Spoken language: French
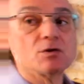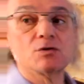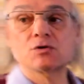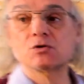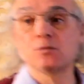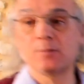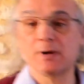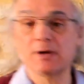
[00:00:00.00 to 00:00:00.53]

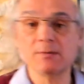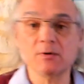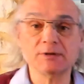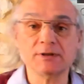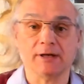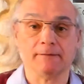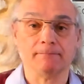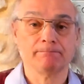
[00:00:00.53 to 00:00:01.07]

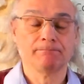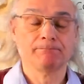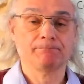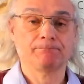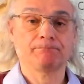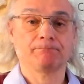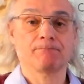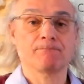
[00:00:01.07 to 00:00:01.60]
supplémentaires.
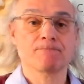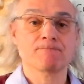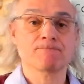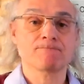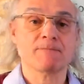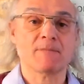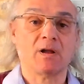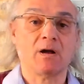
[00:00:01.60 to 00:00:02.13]

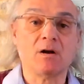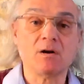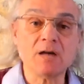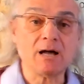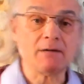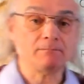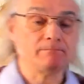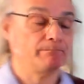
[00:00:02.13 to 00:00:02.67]
Alors
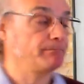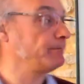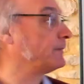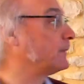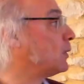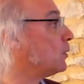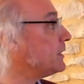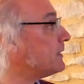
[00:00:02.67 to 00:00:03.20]
là,
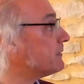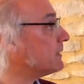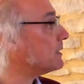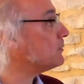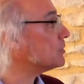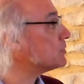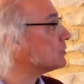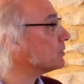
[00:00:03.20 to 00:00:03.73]
on est
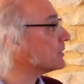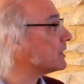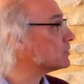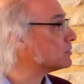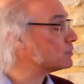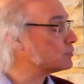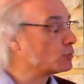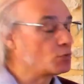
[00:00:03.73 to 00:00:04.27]
vraiment sur quelque
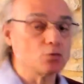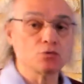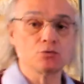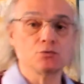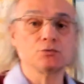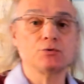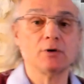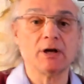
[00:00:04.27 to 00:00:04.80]
chose de
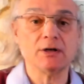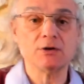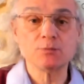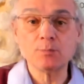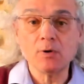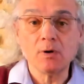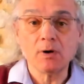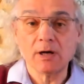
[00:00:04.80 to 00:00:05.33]
conjoncturel. Je
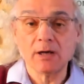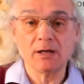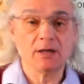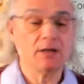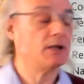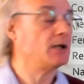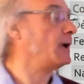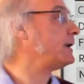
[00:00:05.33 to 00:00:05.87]
prends
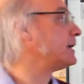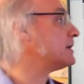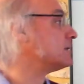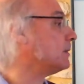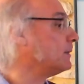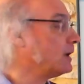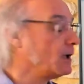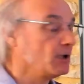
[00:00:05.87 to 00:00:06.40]
un,
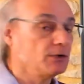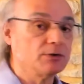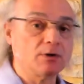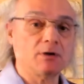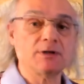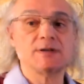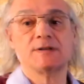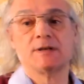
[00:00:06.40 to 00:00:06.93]
exemple.
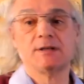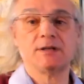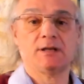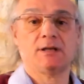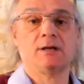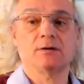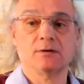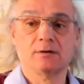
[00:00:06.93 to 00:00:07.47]
Dans les
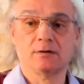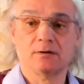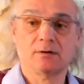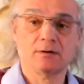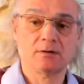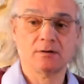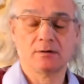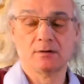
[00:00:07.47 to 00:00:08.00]
années
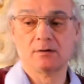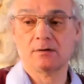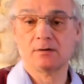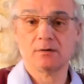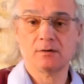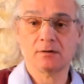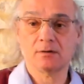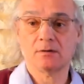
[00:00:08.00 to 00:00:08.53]

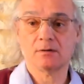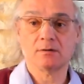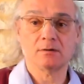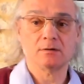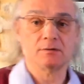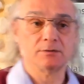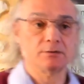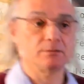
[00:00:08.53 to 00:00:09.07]

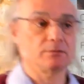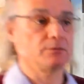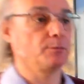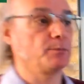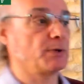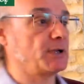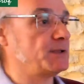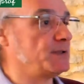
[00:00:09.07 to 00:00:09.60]
euh, du
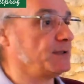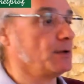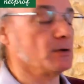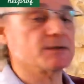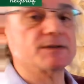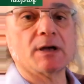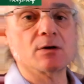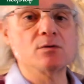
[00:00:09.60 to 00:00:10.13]

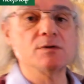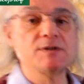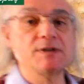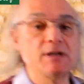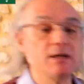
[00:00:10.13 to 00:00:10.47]
président Sarkozy,